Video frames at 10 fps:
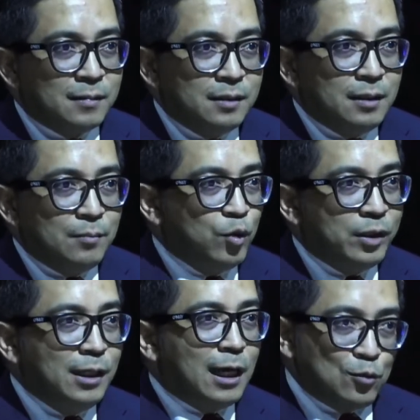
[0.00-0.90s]
mungkin
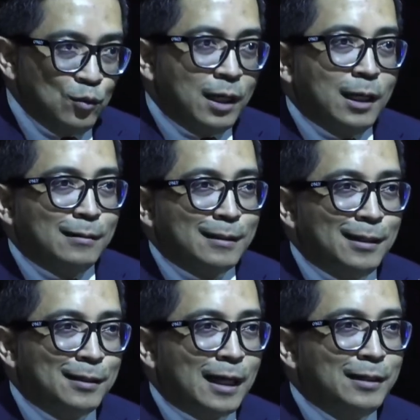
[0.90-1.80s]
dia nggak suka uh,
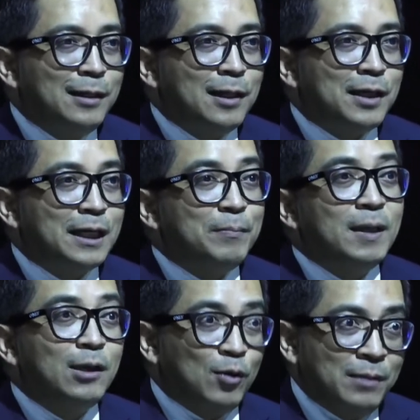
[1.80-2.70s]
kandidat yang
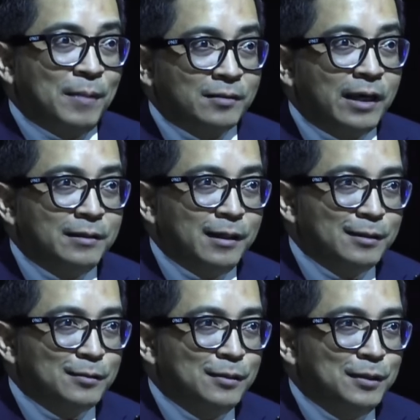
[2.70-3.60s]
dipilih oleh partainya gitu
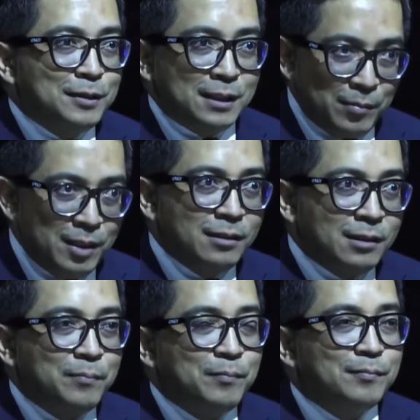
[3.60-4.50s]
tetapi dia tetap
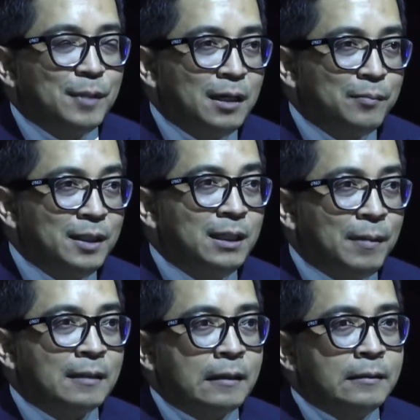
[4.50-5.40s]
uh, pilih
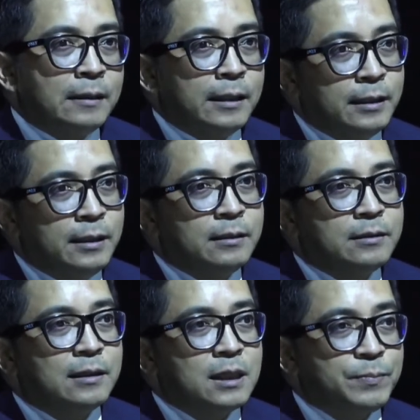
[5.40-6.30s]
partainya dan ini
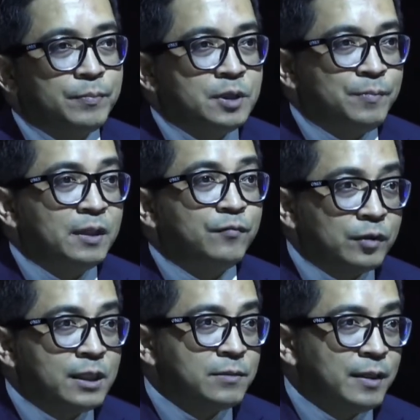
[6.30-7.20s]
gejala split voting
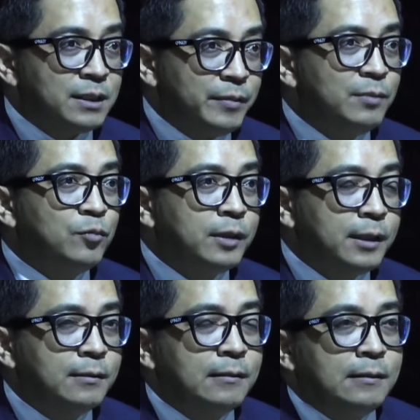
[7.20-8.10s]
semacam ini mungkin
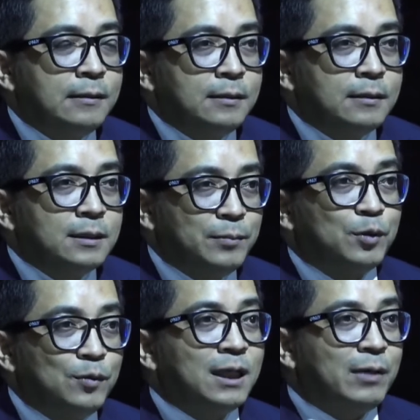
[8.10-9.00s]

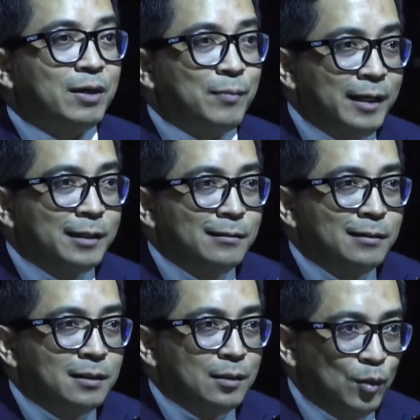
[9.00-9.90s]
sebetulnya kabar baik
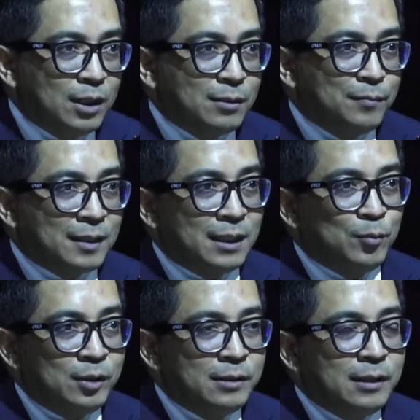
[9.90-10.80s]
buat partai
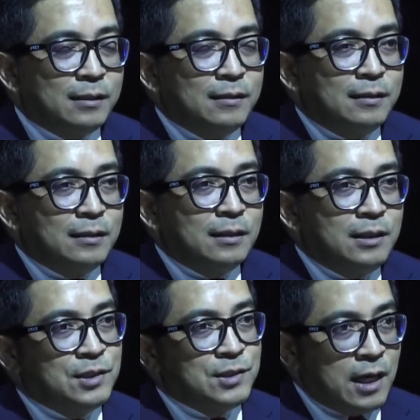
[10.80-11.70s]
politik di
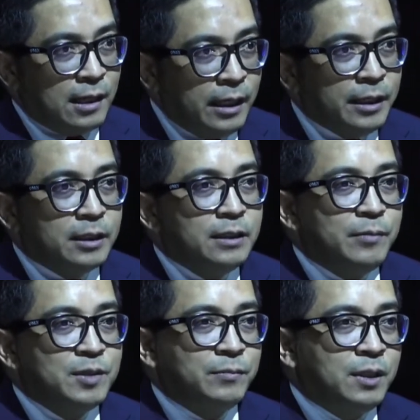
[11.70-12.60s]
sisi yang lain dia
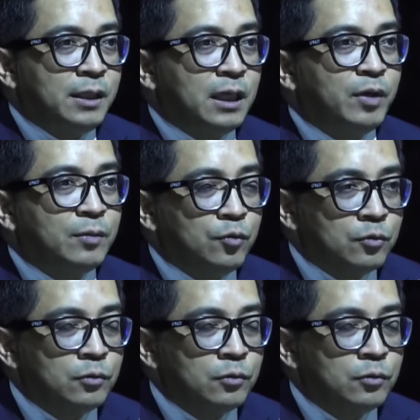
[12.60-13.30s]
bisa menjadi kabar buruk